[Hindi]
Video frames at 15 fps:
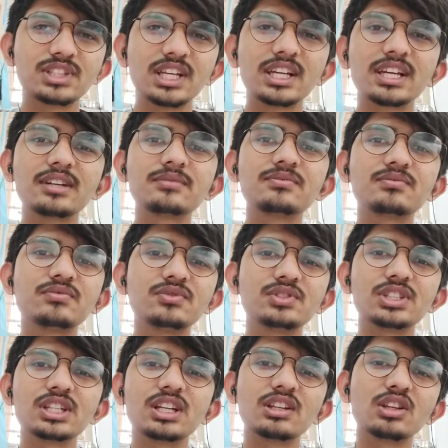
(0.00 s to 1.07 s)
ठीक है
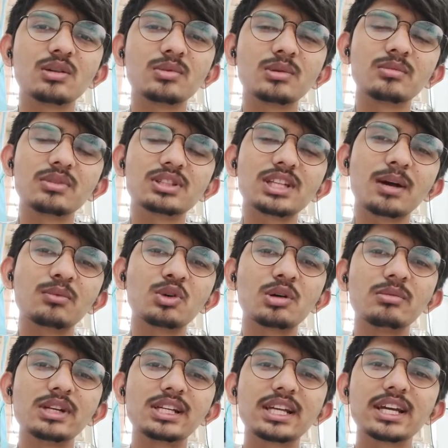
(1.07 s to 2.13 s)
चलिए तो अभी शाम
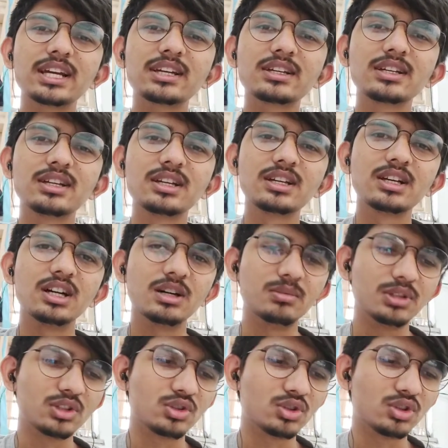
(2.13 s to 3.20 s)
को मिलते हैं
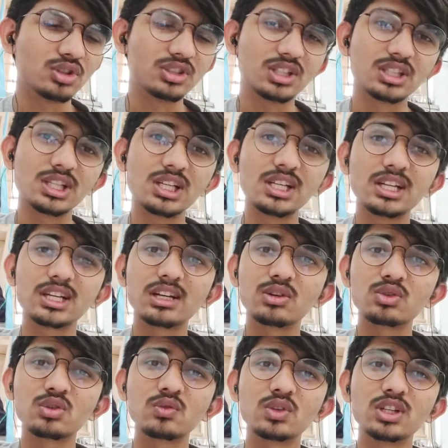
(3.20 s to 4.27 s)
अभी तो जर्नल लिख रहा
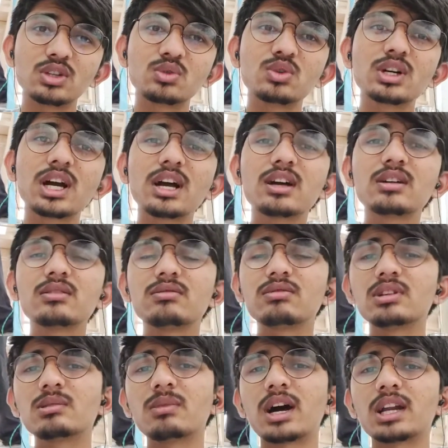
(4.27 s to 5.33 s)
हूँ तो वो लिखूँगा
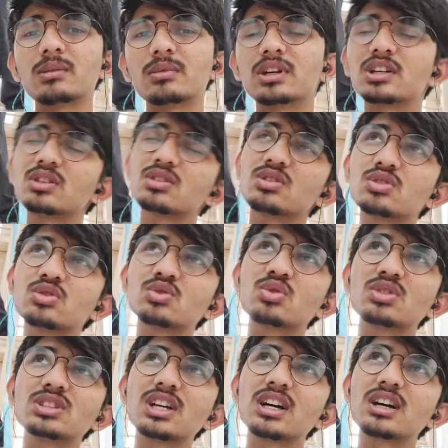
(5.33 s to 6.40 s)
फिर बाद में
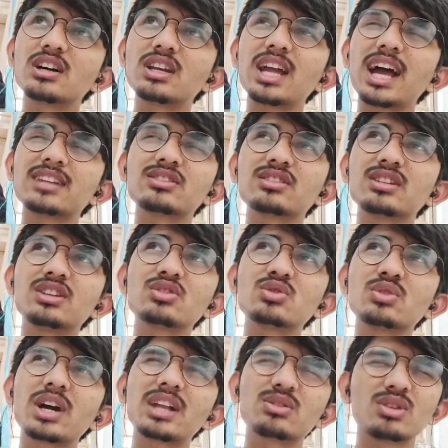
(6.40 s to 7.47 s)
सोचा ना आज तो नहीं
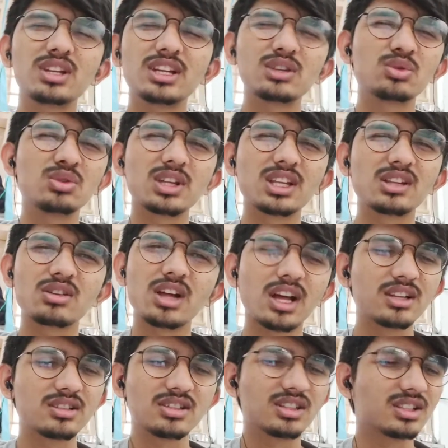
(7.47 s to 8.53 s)
सोऊंगा आज तो लेट उठा तो
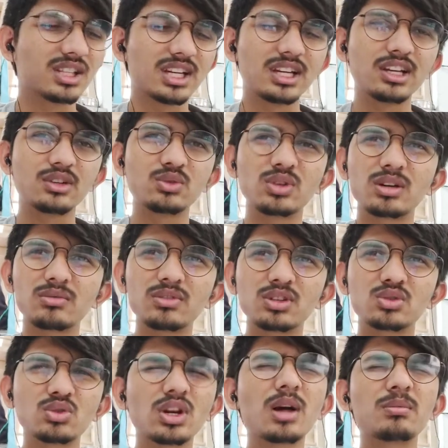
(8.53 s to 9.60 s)
आज जर्नल लिखूंगा
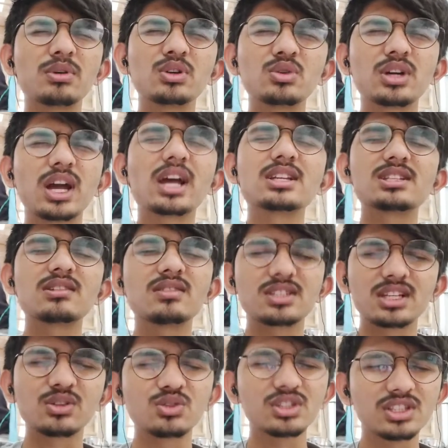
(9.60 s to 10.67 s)
फिर थोड़ा पढ़ूंगा ऐसा
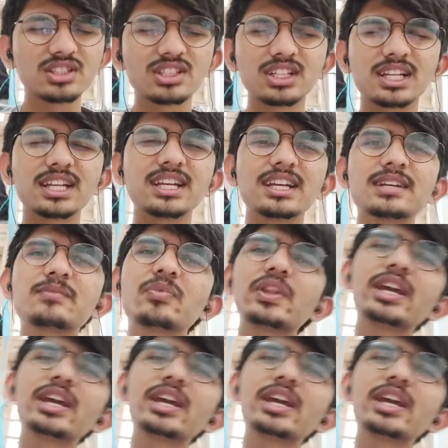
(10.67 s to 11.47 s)
वैसा कुछ करेंगे